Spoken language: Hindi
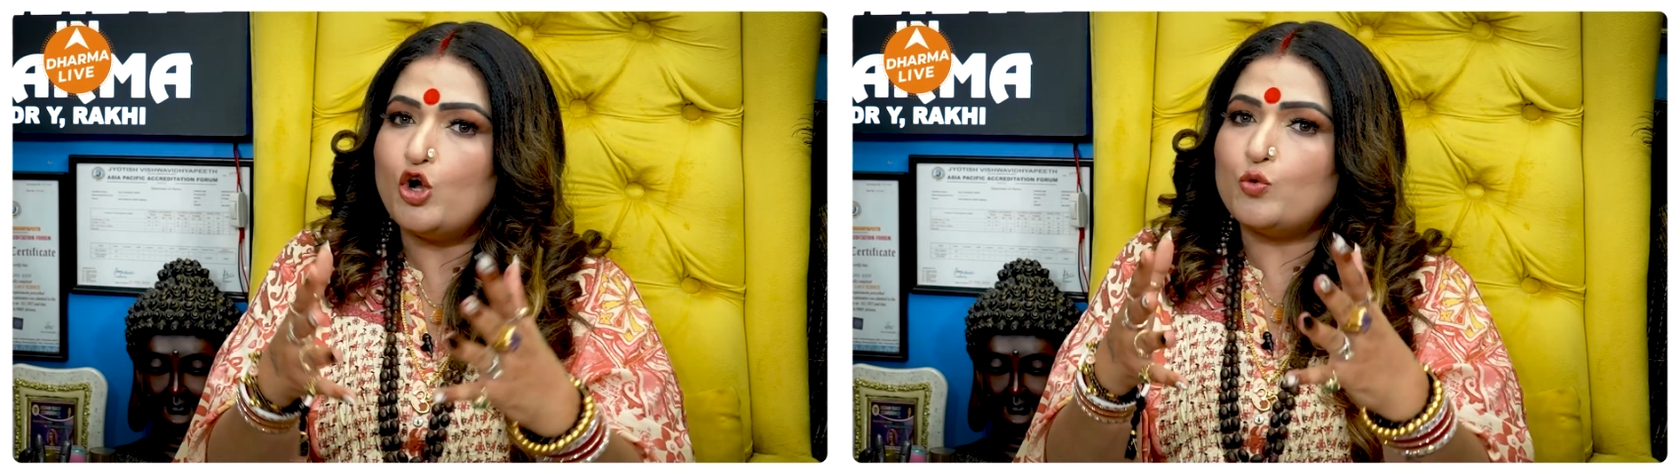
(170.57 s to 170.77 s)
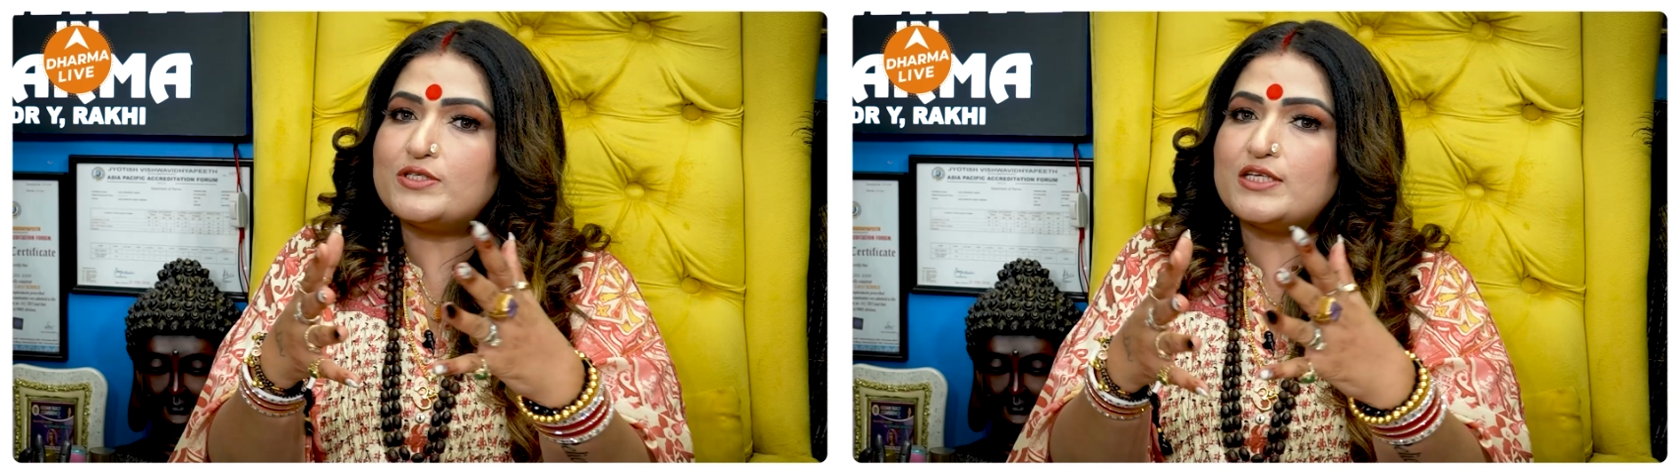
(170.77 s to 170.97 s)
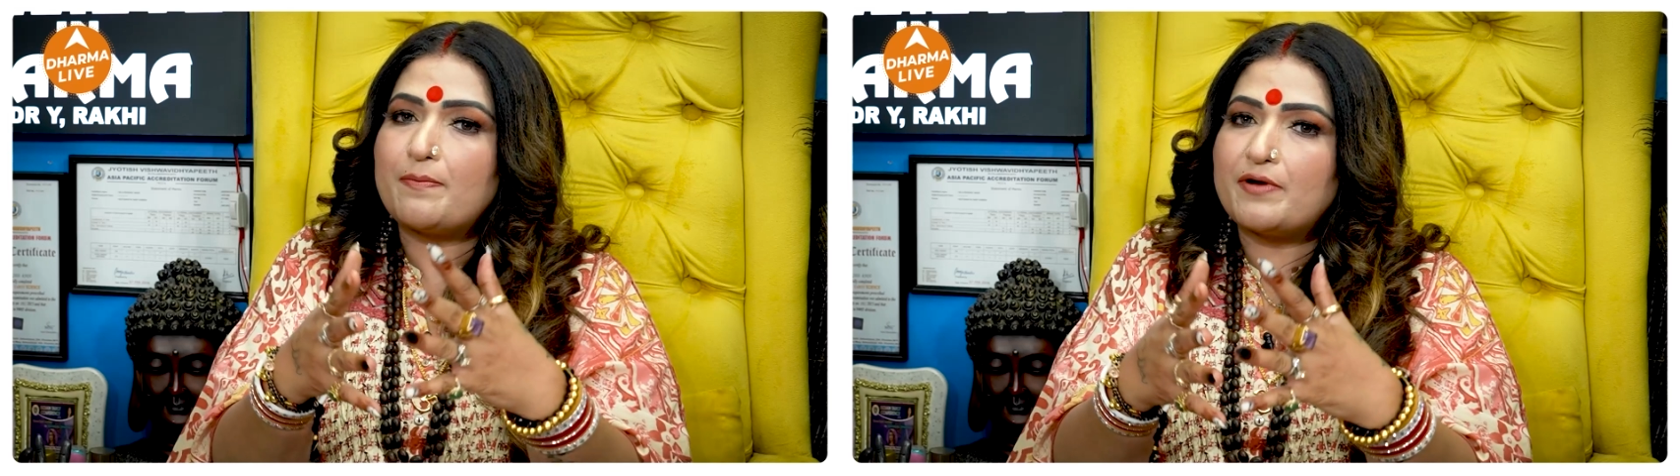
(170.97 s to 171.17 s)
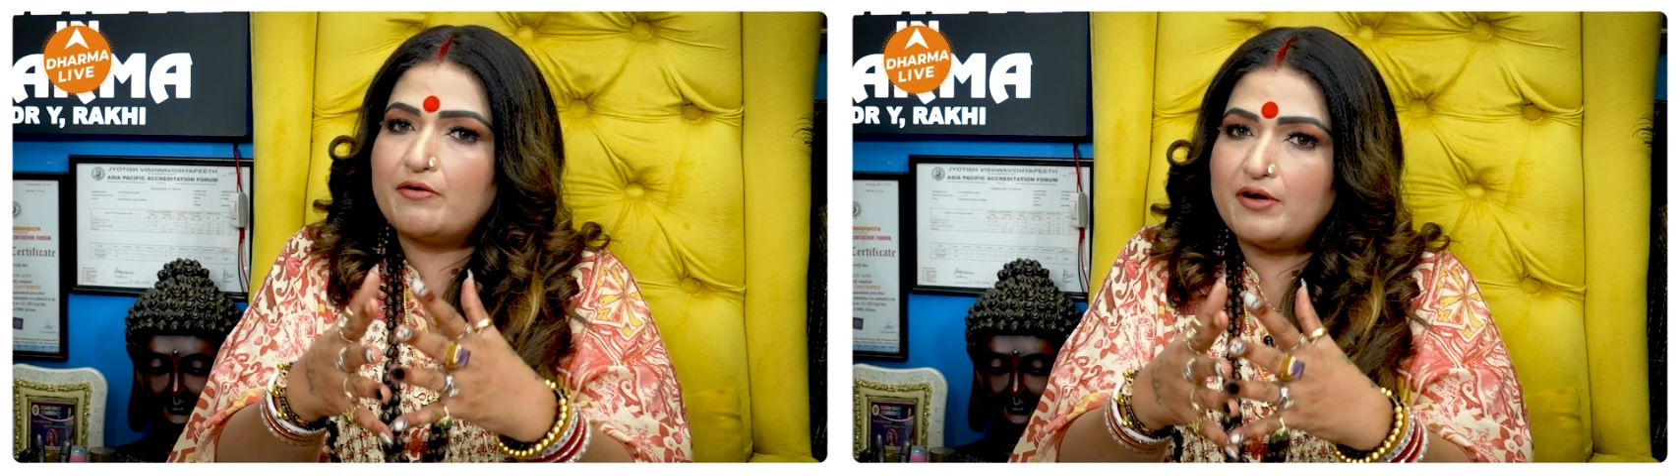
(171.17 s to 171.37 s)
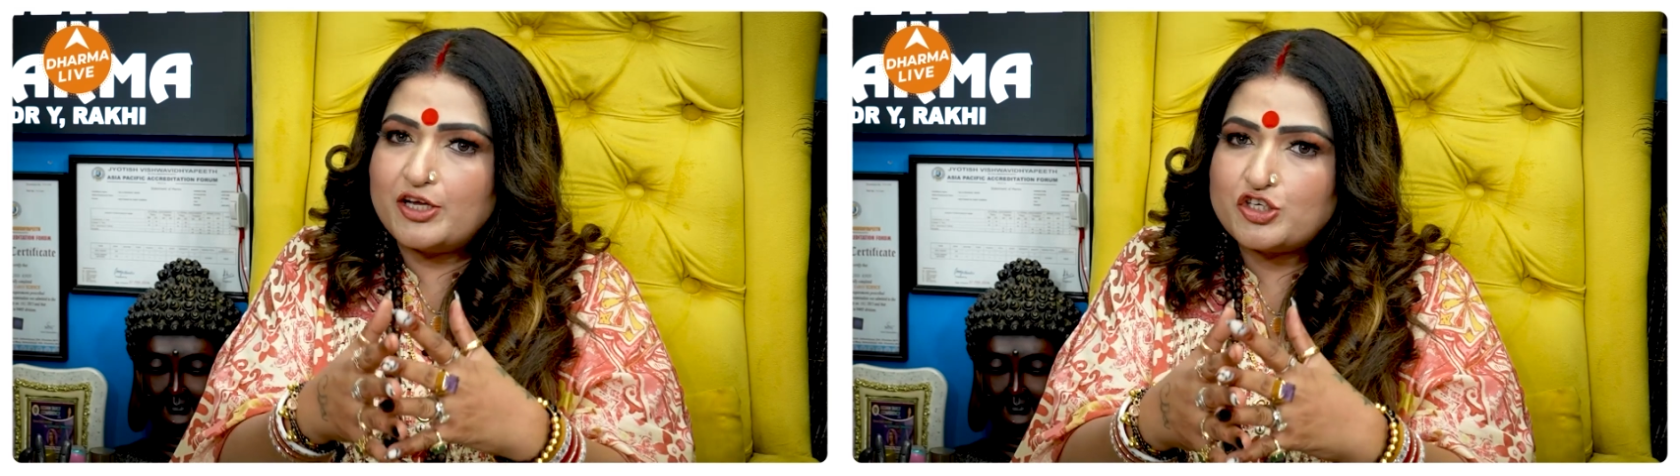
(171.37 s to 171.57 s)
उससे आपका
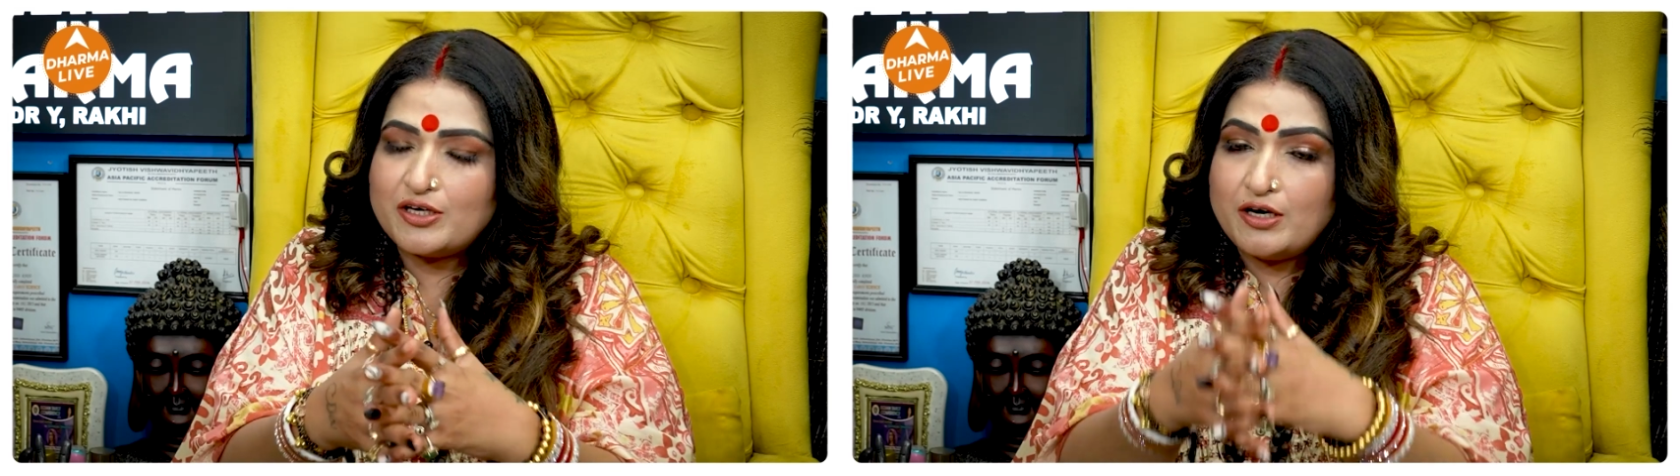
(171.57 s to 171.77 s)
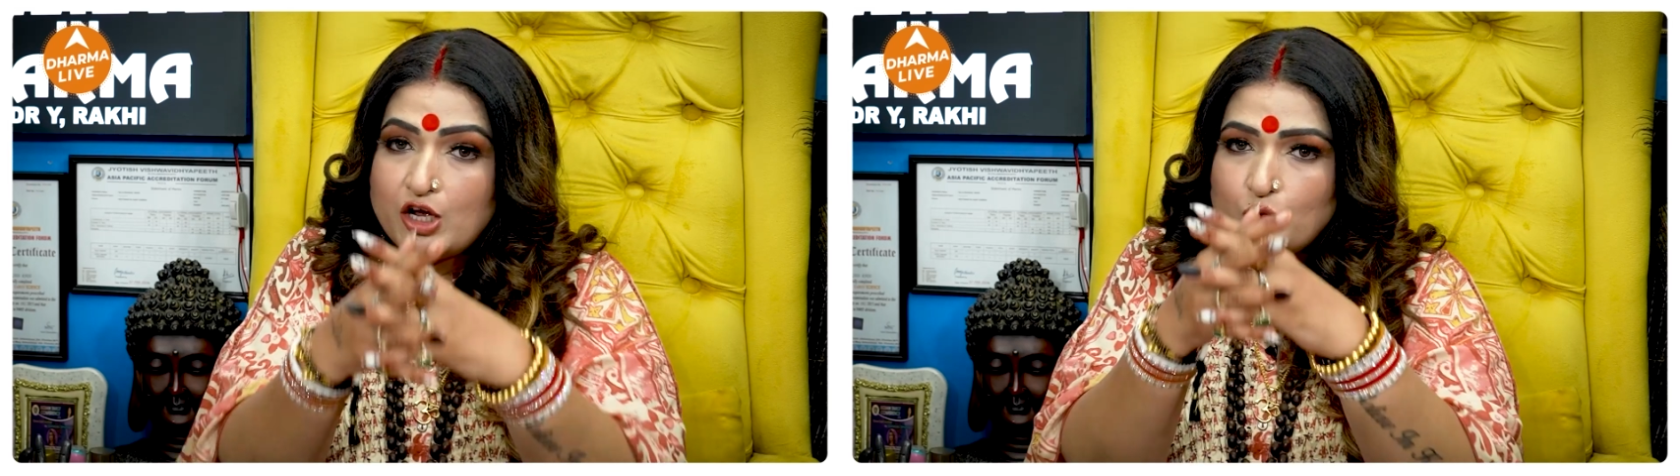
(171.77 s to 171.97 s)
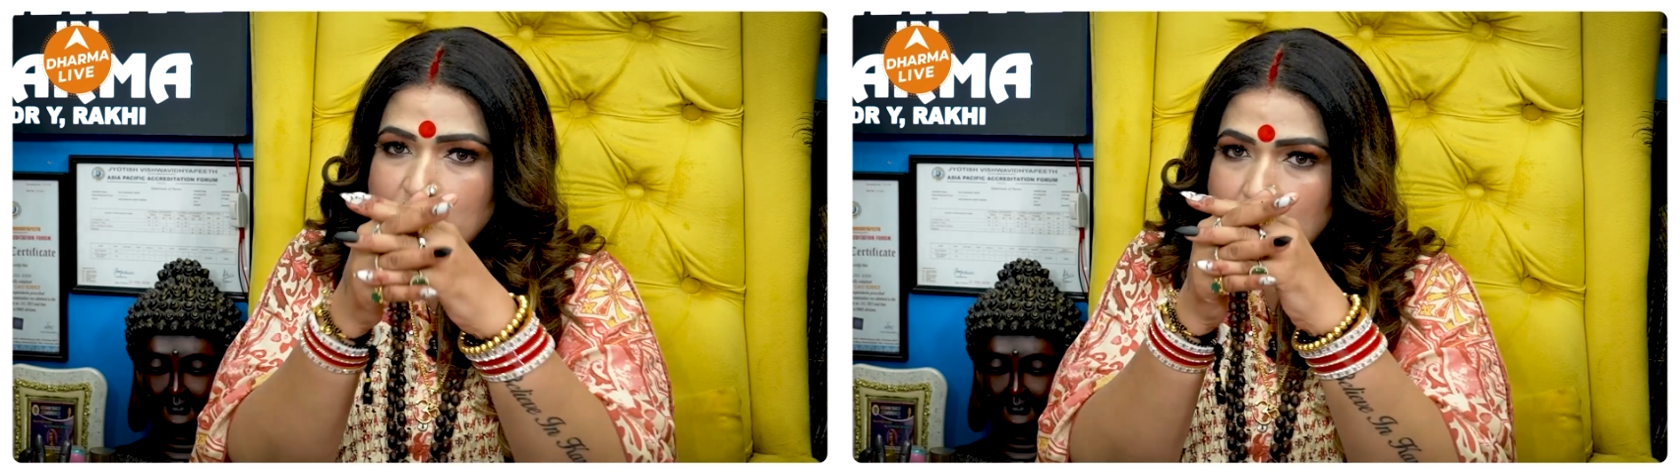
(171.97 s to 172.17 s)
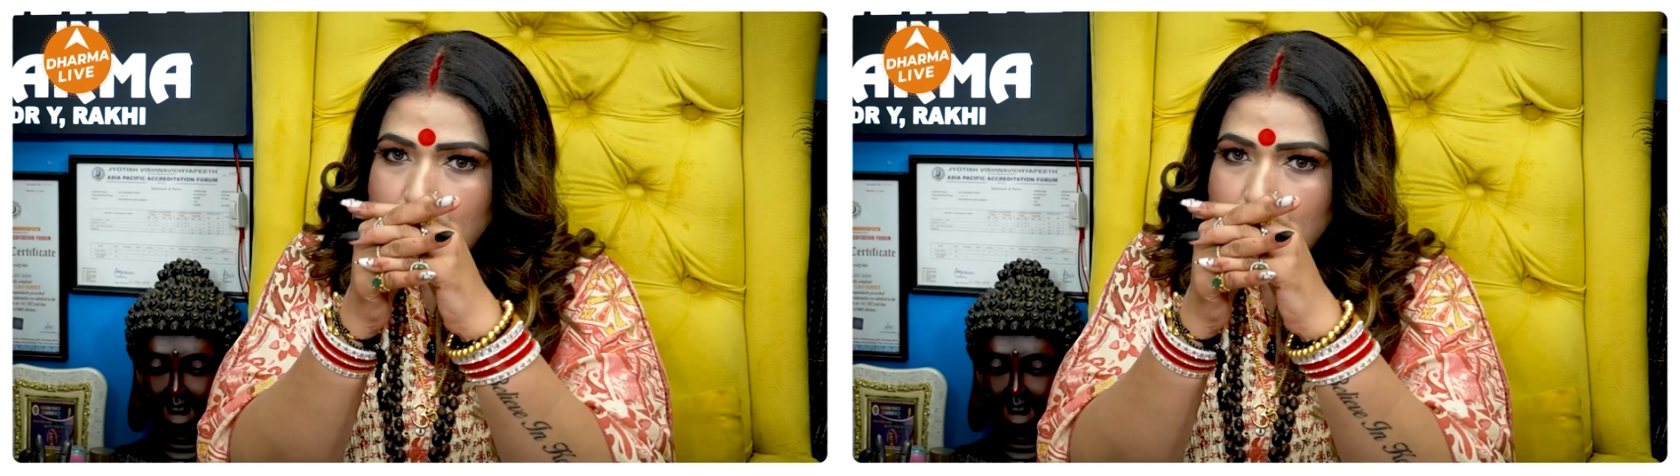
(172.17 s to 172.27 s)
रिलेशन उससे